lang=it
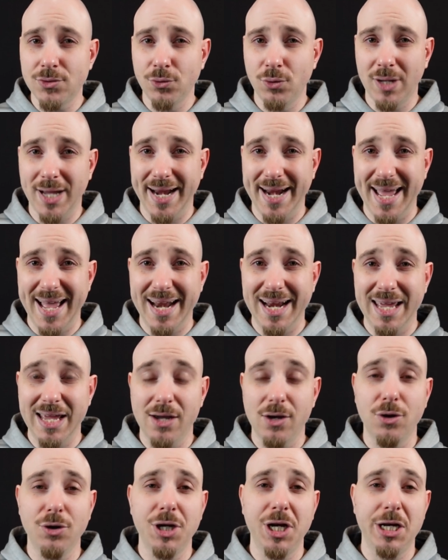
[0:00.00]
sul
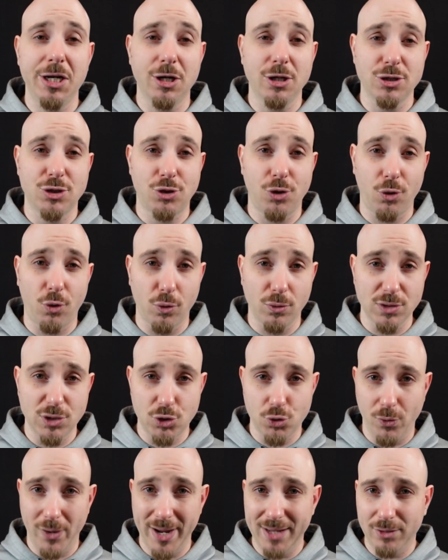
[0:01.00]
canale con il nostro
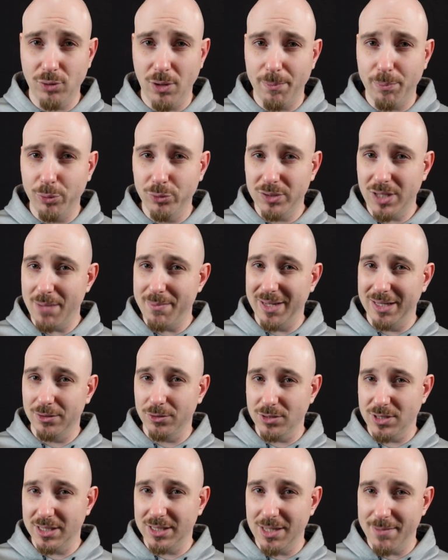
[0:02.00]
consueto
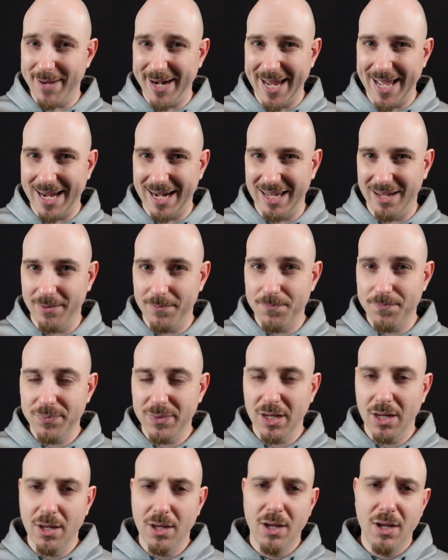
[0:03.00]
appuntamento settimanale.
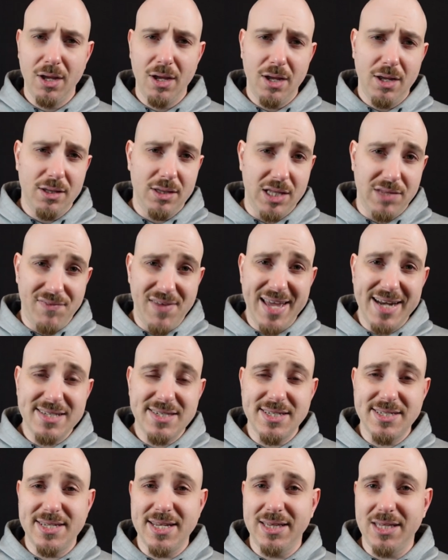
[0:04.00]

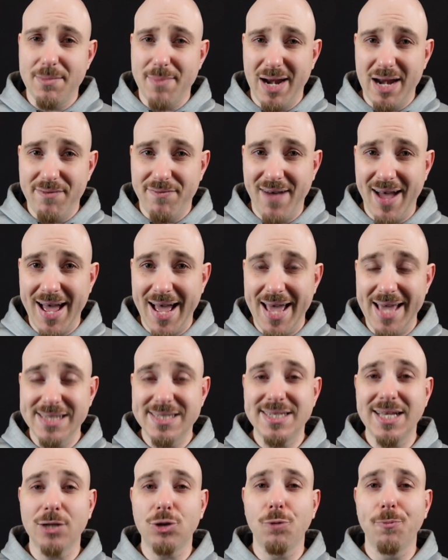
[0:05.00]
Diverse settimane fa è
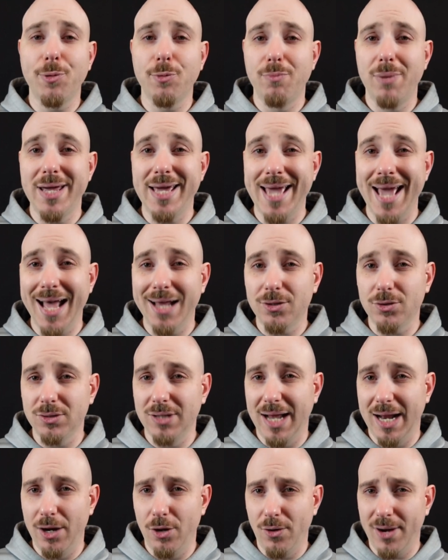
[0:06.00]
stato pubblicato
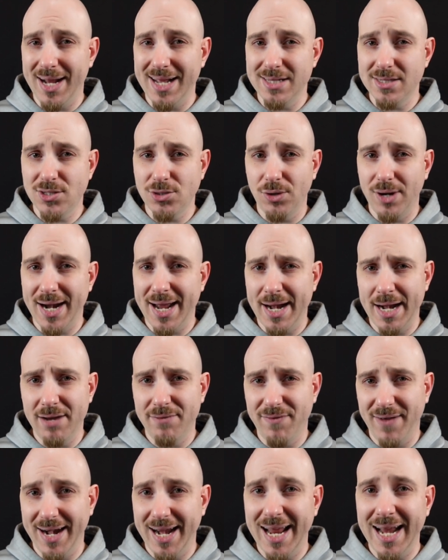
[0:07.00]
da Lorenzo Ran
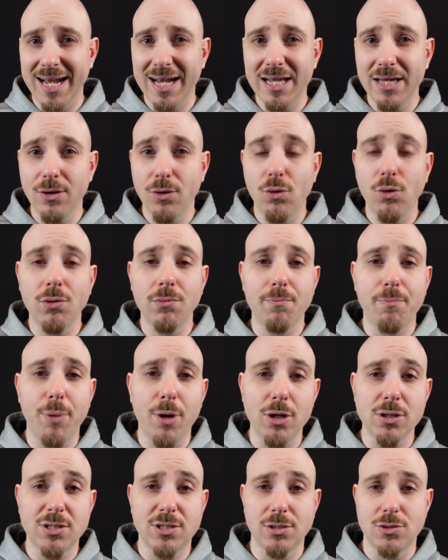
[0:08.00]
Fanelli un
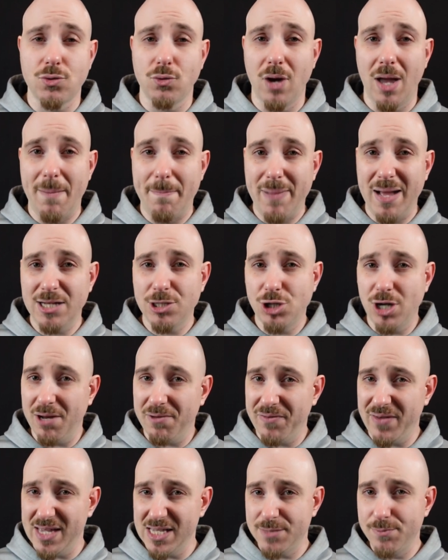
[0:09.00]
post sulla
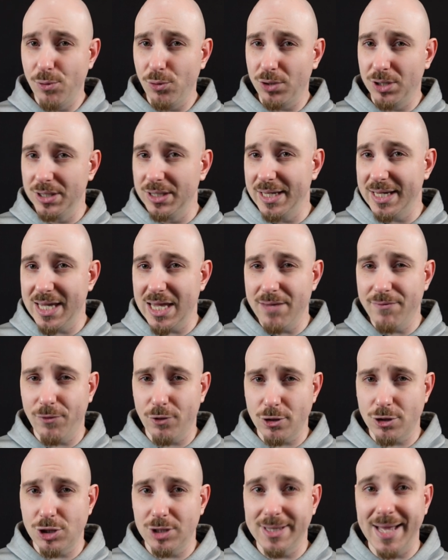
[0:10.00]
pagina Facebook di
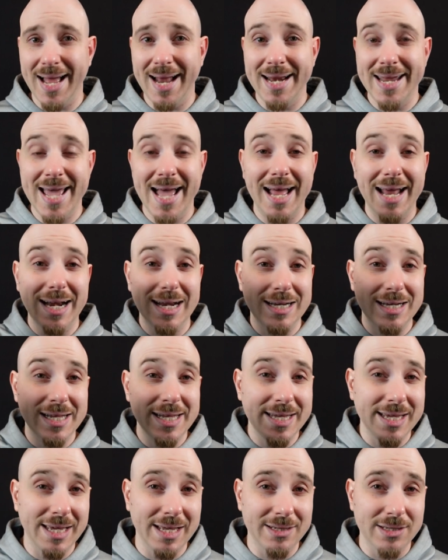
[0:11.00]
Keyforge Italia,
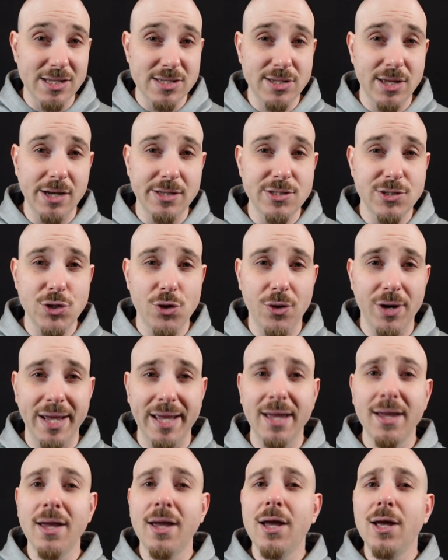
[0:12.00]
link in
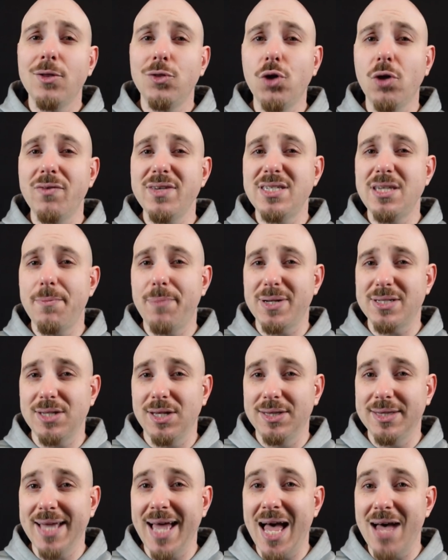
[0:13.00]
descrizione, dove si
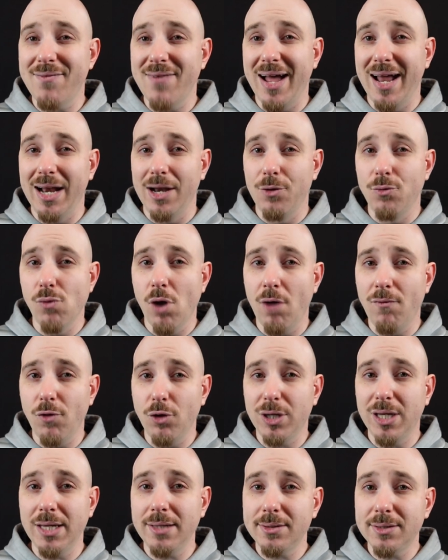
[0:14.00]
presentava il
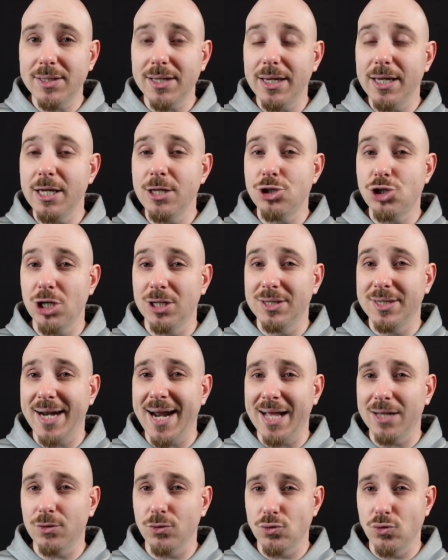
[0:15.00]
nuovo kit
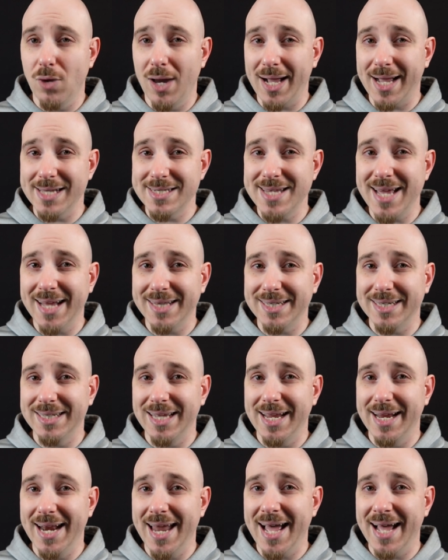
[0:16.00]
incentrato sulla casata
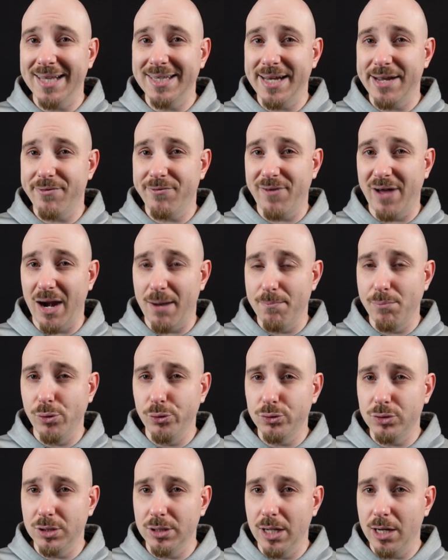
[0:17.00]
dei ladri e
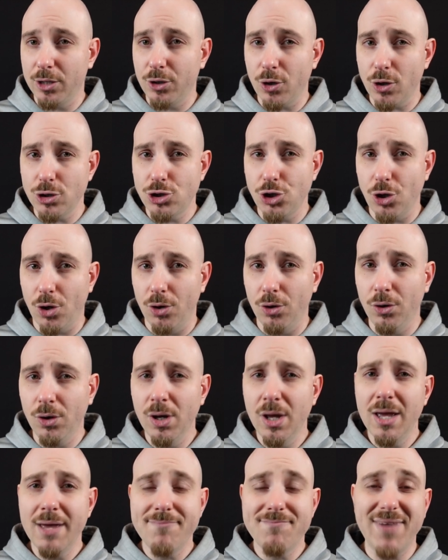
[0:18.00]
farabutti del
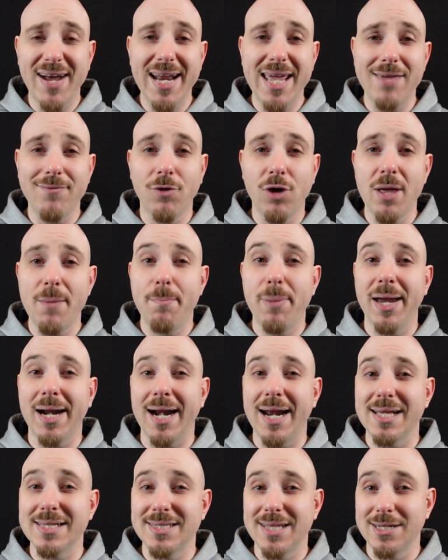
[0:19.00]
crogiolo, valevole per
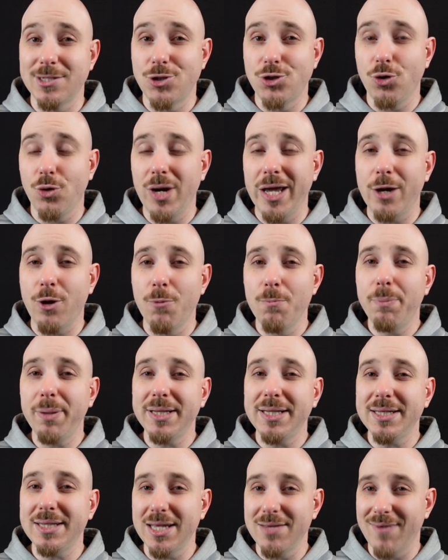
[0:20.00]
la stagione
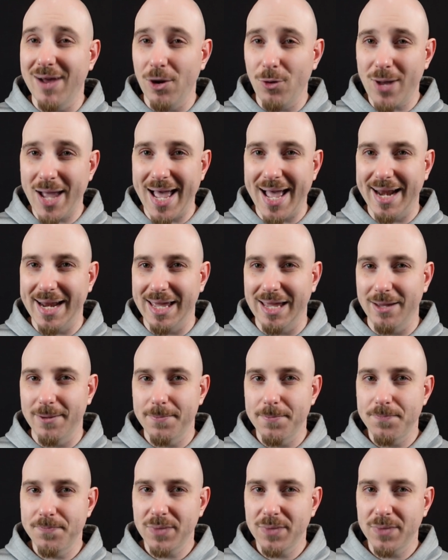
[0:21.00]
competitiva locale.